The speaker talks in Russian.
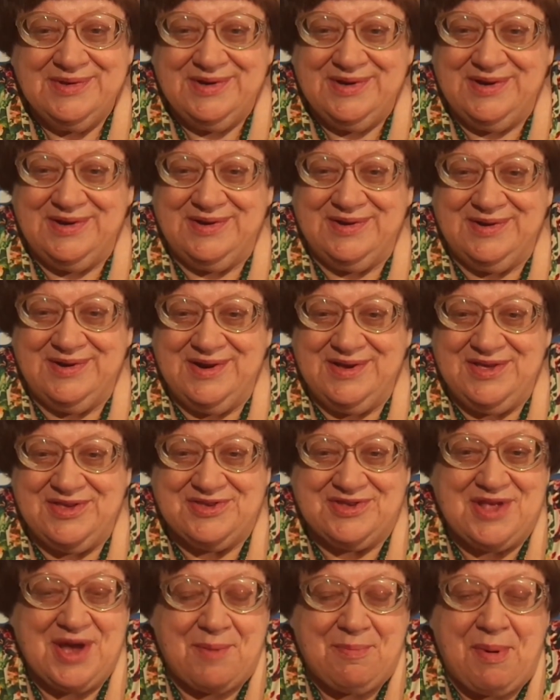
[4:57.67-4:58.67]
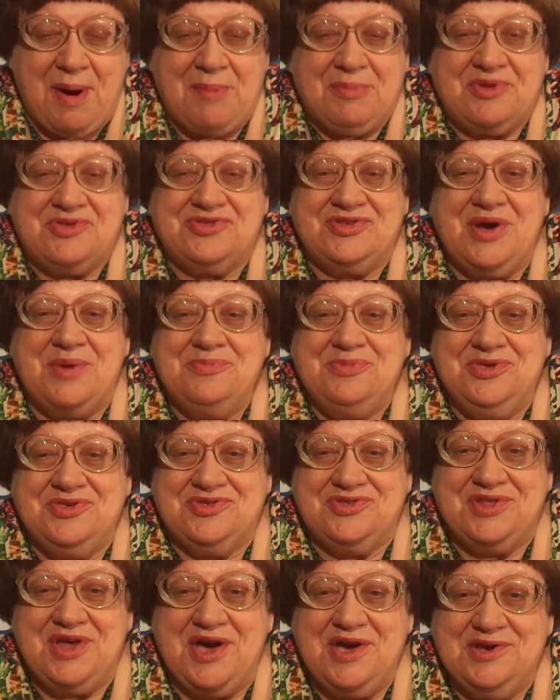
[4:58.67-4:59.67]
э, если Обама сам не
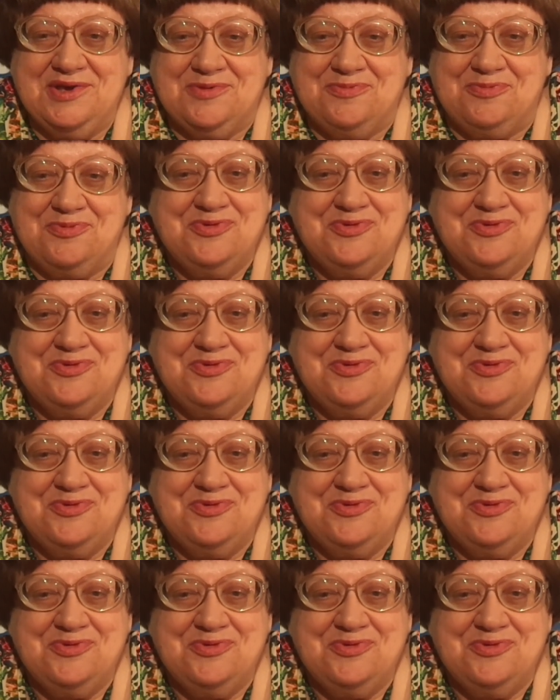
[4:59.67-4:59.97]
знает,